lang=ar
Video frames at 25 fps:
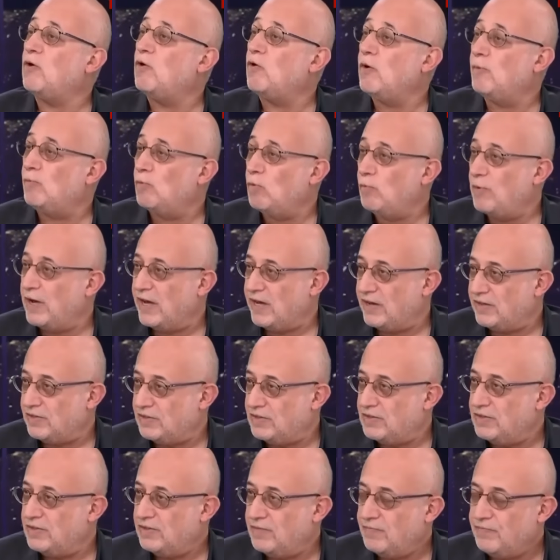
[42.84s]
وهو
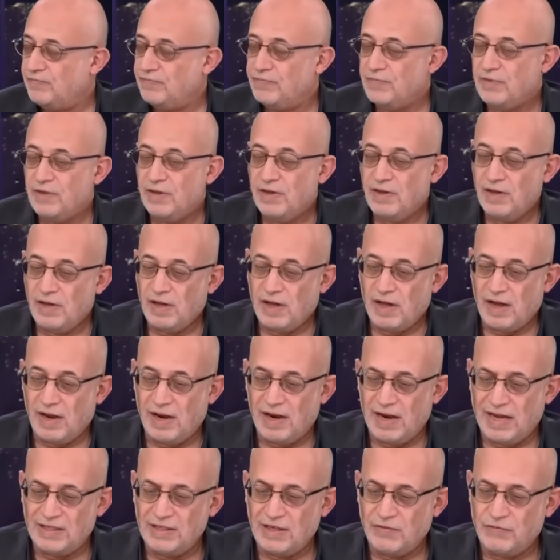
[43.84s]
المباغت نعم
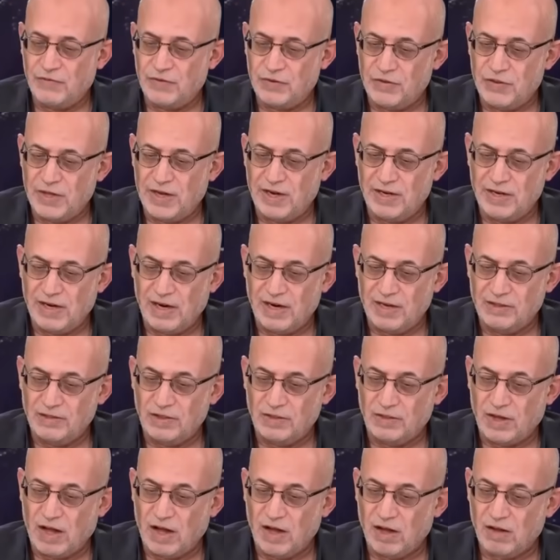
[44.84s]
الهدف الثاني الذي
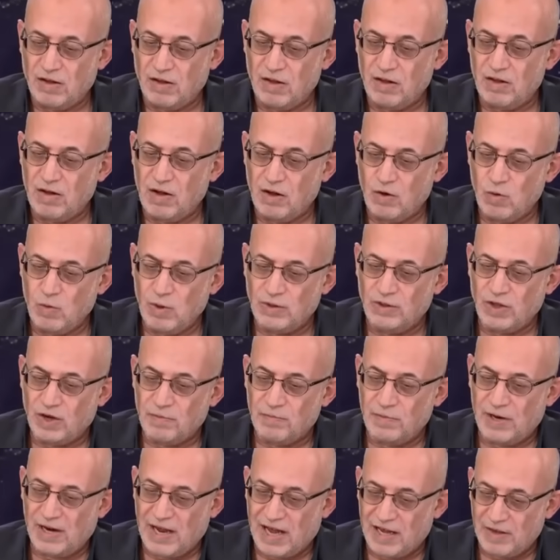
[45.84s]
تحقق هو
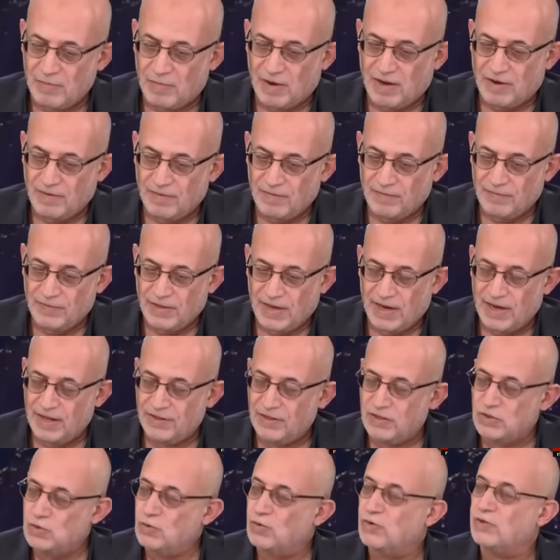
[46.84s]
ضرب الهيبة
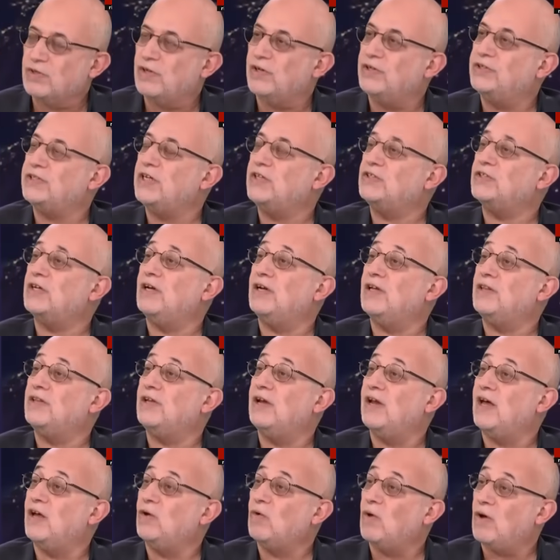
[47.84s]
هذا صورة الجيش الذي
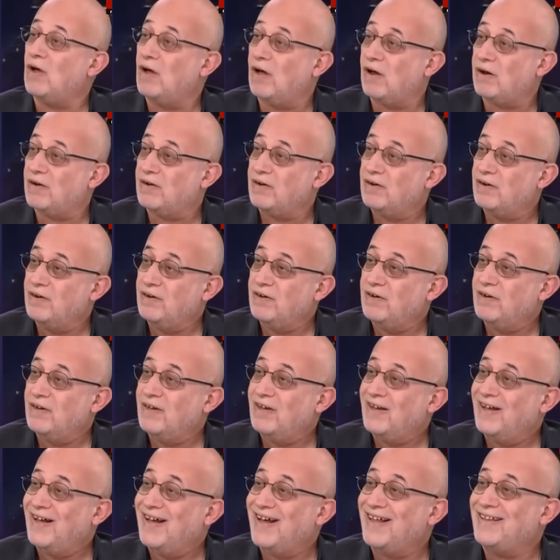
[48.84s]
لا يقهر
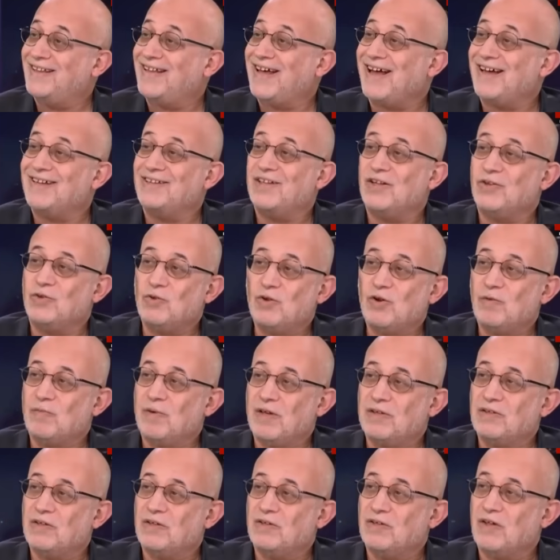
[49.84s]
هذه أيضا
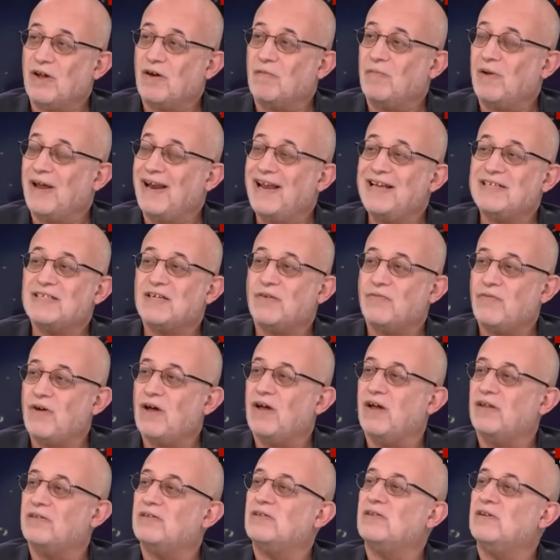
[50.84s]
ضربت ضربة ليس
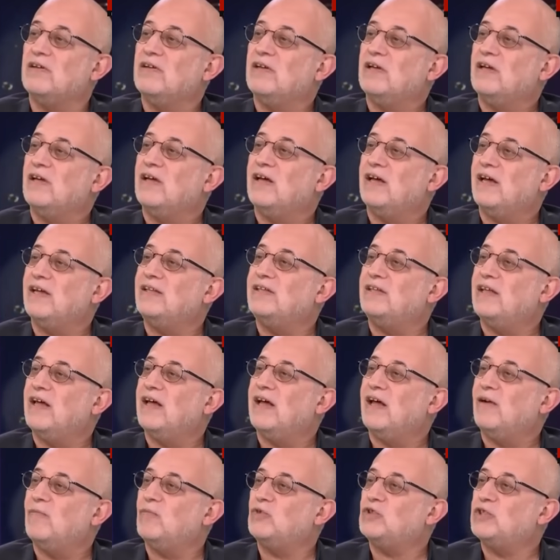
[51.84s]
فقط عند
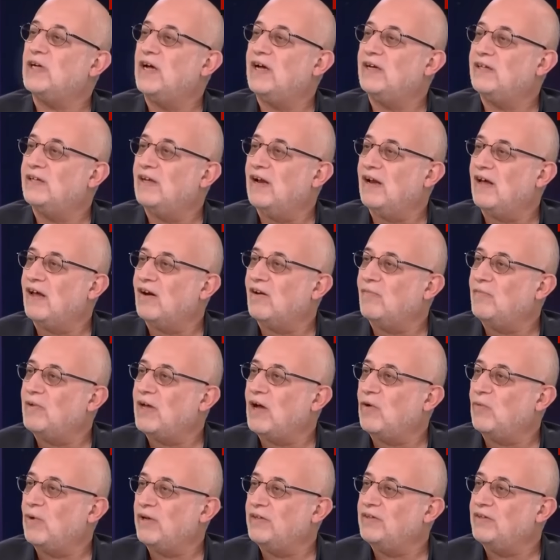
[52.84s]
المشاهد العربي
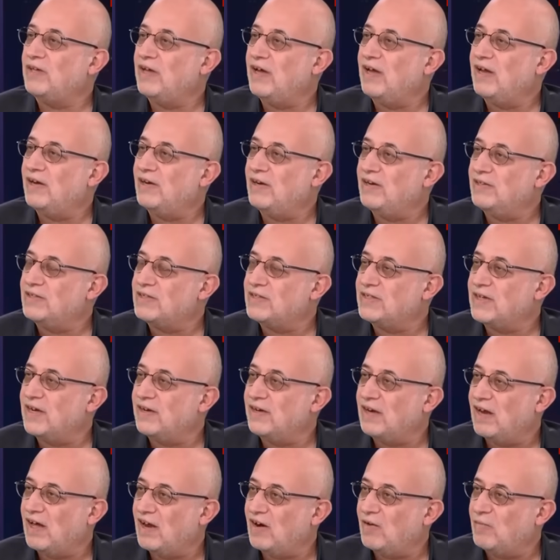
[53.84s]
أو عند الإنسان
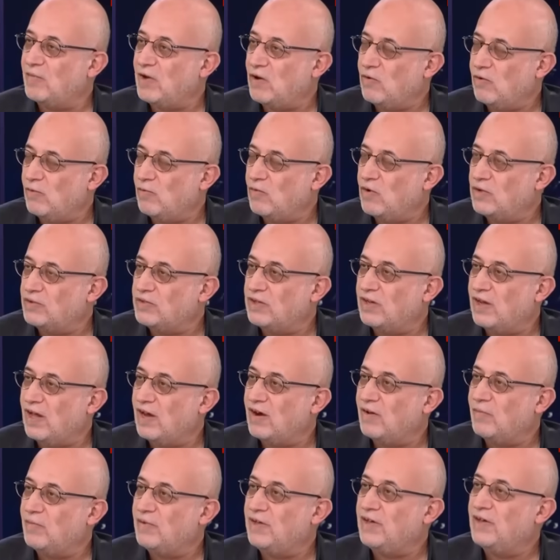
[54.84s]
العربي أو المواطن
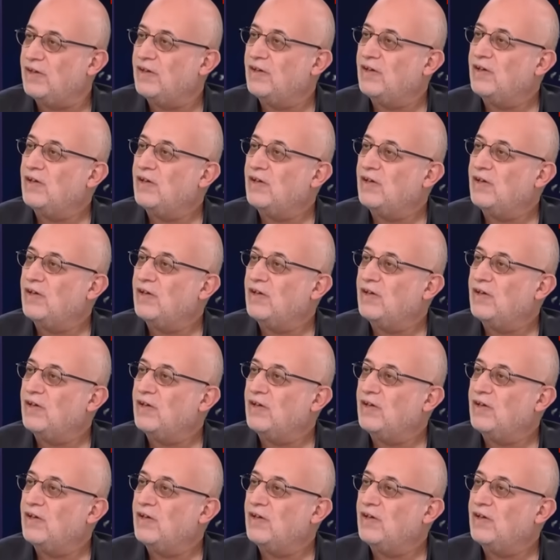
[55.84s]
العربي